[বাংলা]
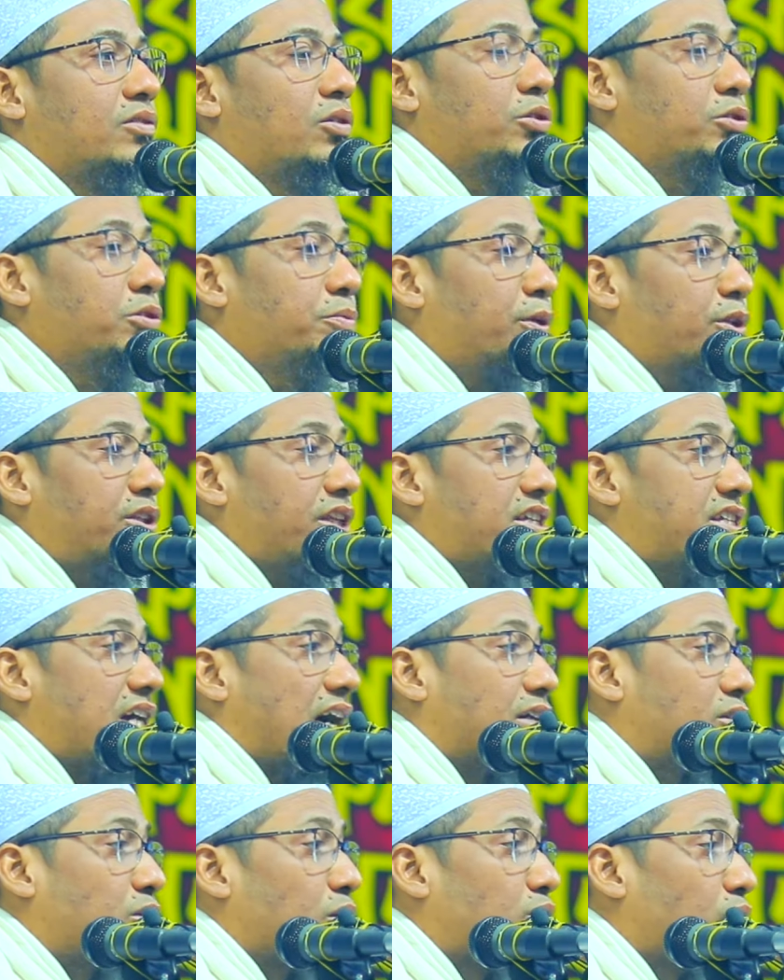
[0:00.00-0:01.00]
অনুভূতি
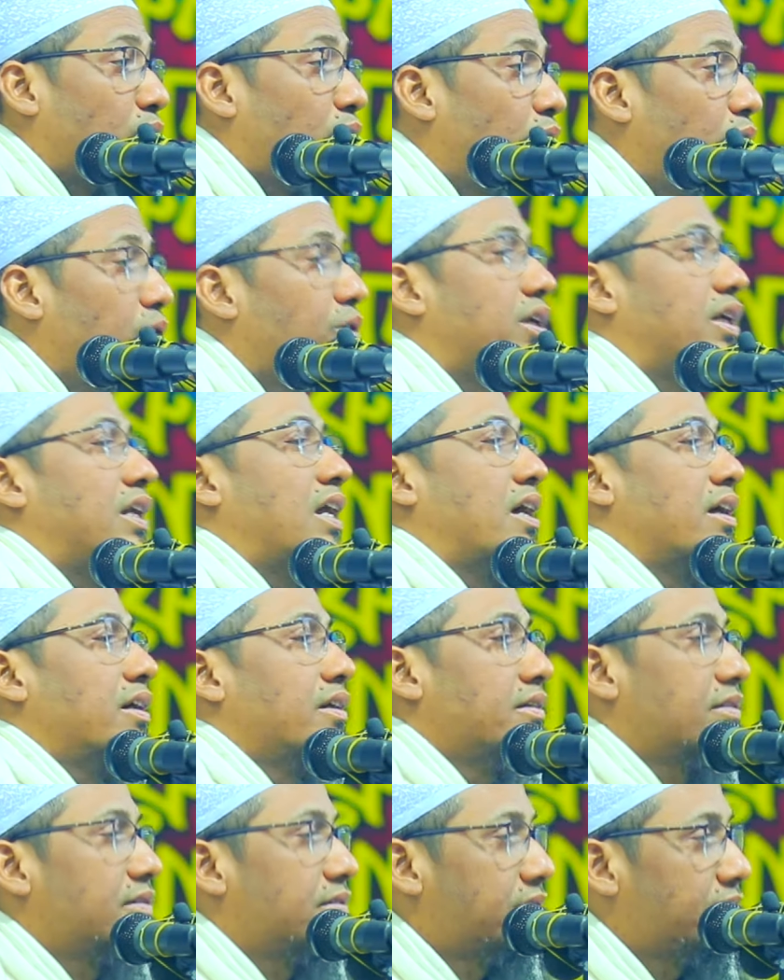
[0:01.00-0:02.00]
জাগ্রত হলো কি
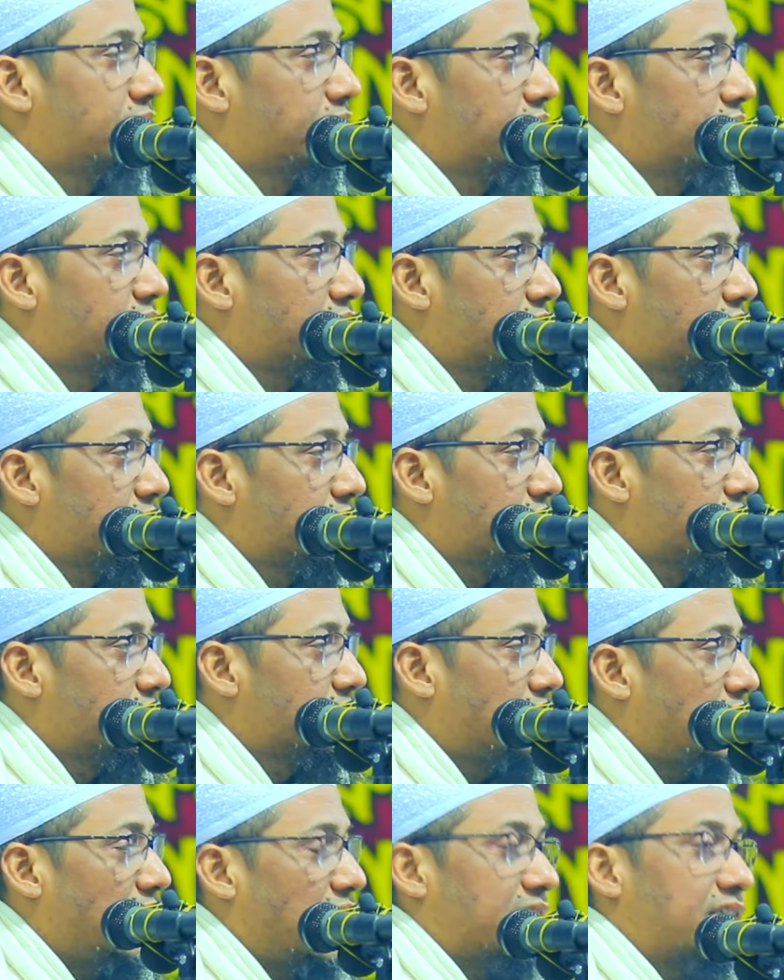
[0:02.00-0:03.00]

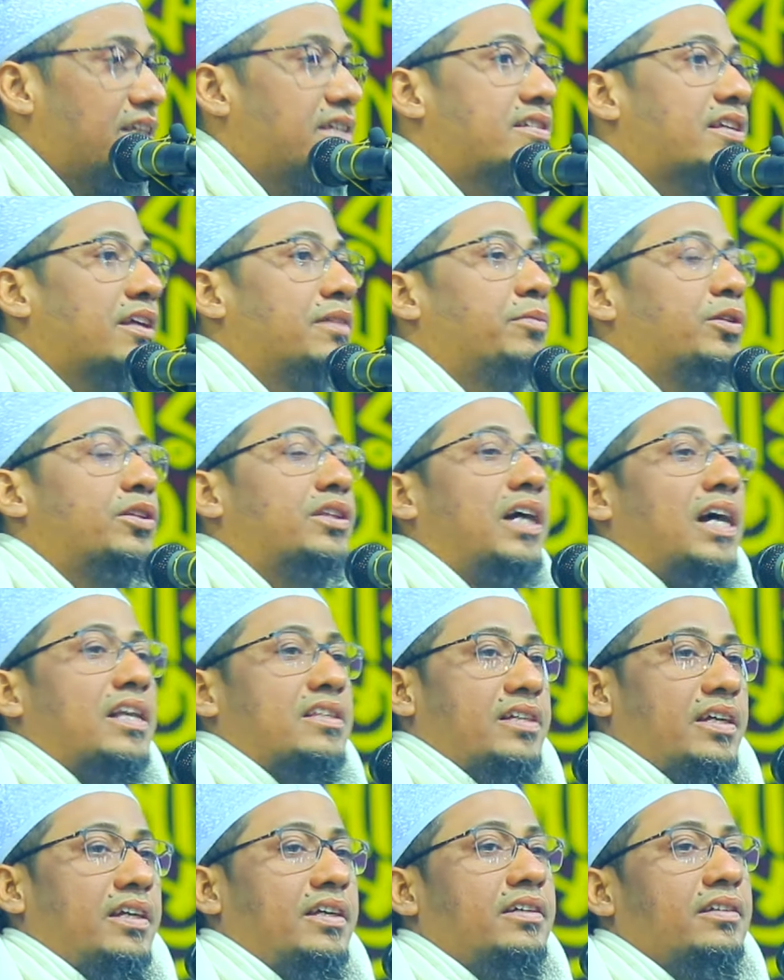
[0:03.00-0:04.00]
হাদিসের মধ্যে
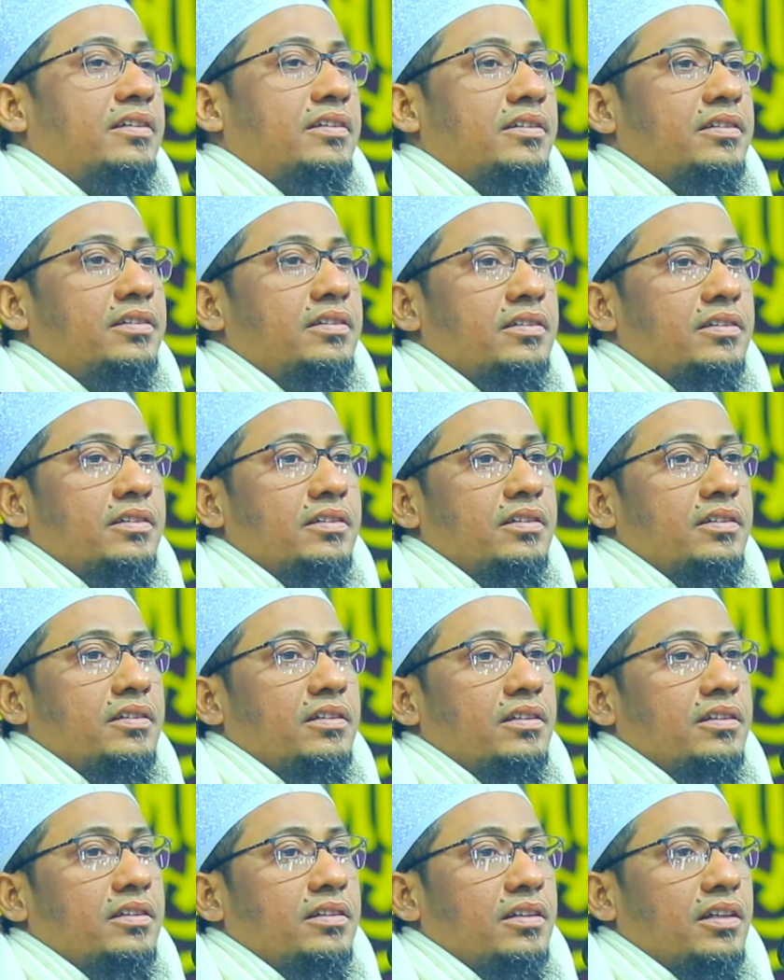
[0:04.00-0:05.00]
আছে
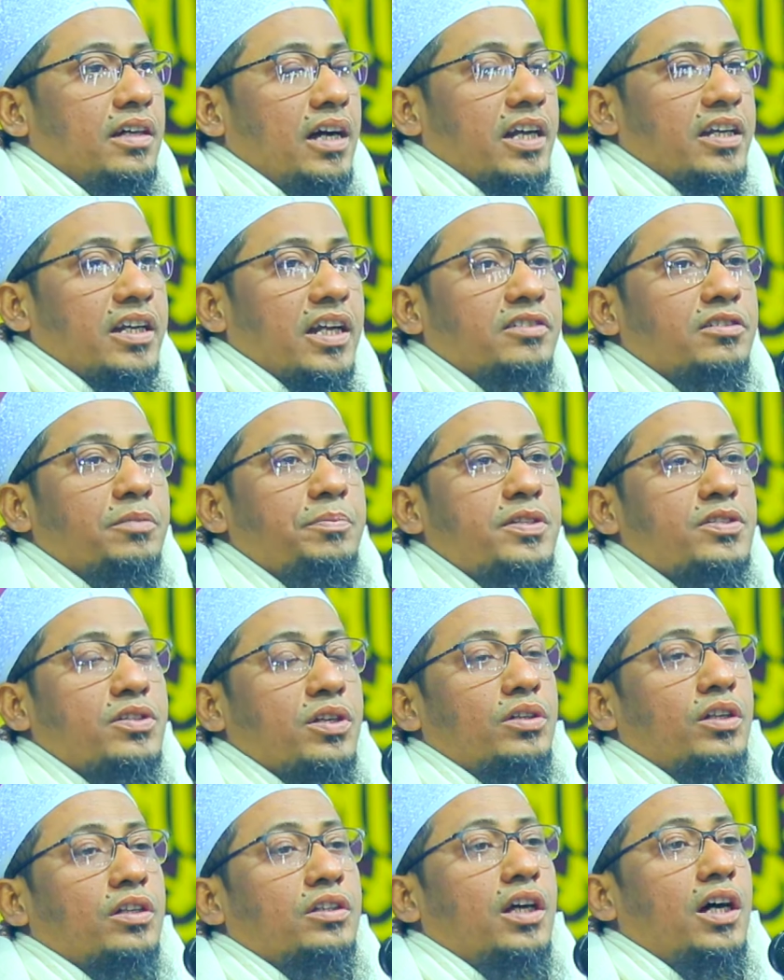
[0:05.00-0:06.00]
আল্লাহ নবী
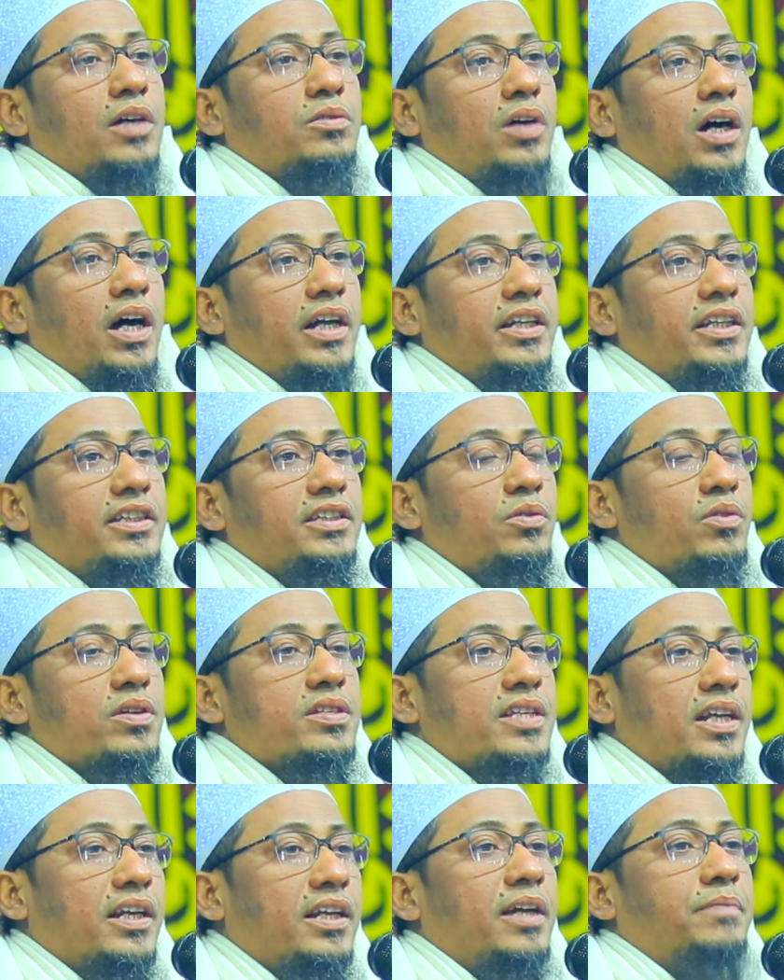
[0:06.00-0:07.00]
সাল্লাহ আলহি
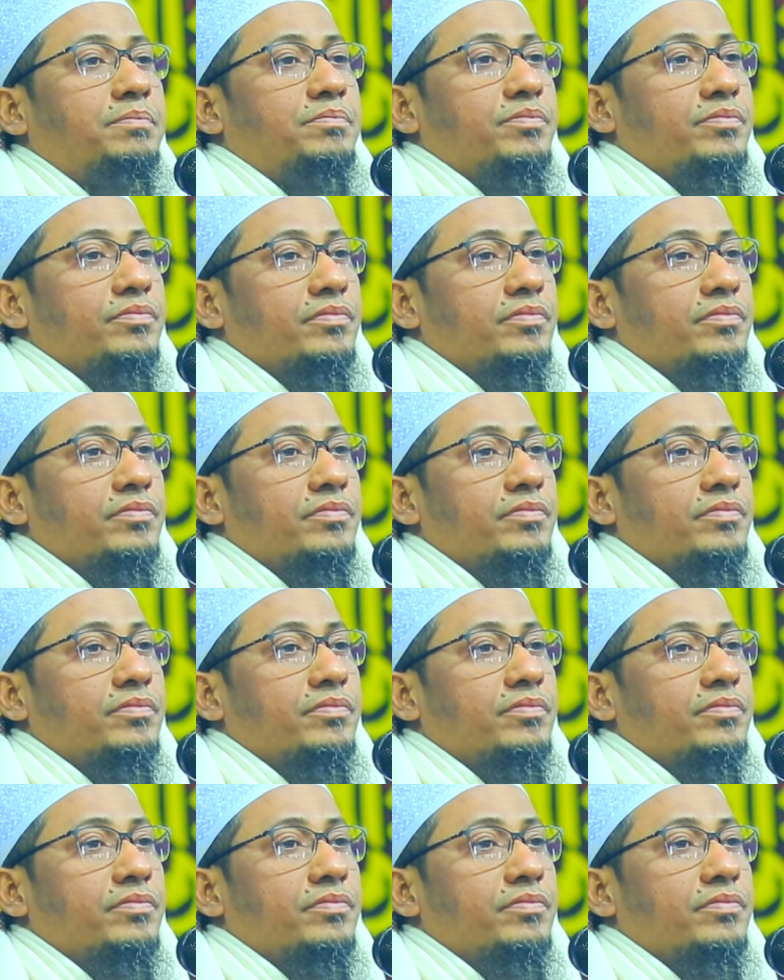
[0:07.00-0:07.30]
ওসাল্লাম